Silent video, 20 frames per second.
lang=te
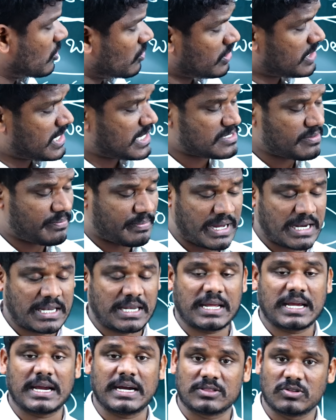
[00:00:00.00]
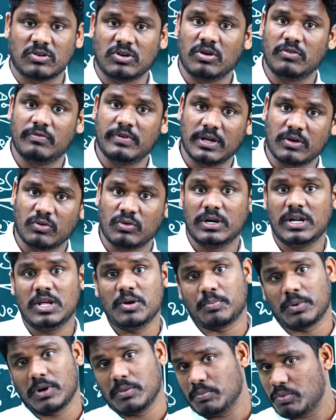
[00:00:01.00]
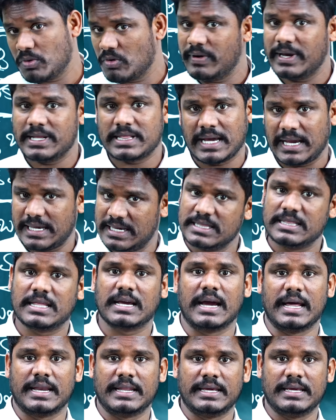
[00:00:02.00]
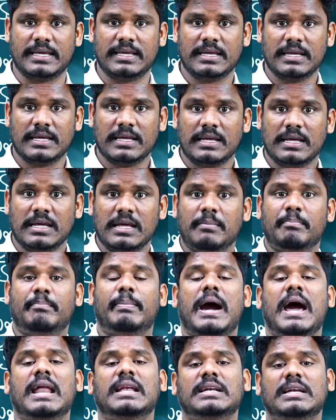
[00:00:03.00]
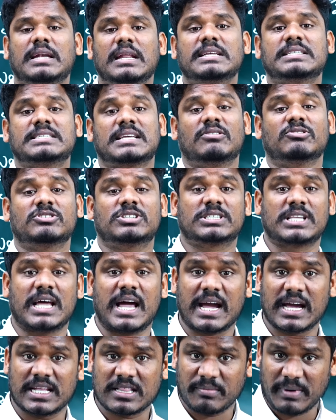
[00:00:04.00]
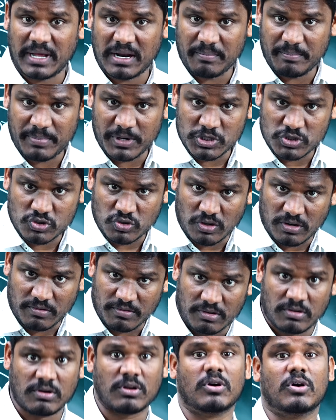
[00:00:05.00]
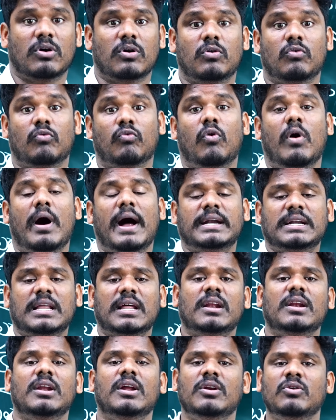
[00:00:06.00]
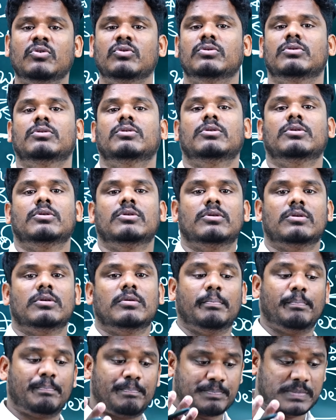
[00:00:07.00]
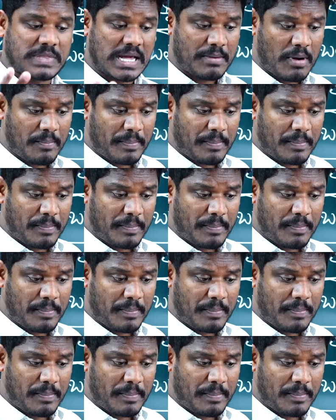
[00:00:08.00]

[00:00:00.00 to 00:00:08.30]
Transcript: తెలుగుదేశం పార్టీ గతంలో వీక్ ఉండి ఇప్పుడు ఇంప్రూవ్ అయితే అయ్యింది కానీ పార్టీ సంస్థాగత బలం పెంచుకోవడంలో ఓటర్లను తమ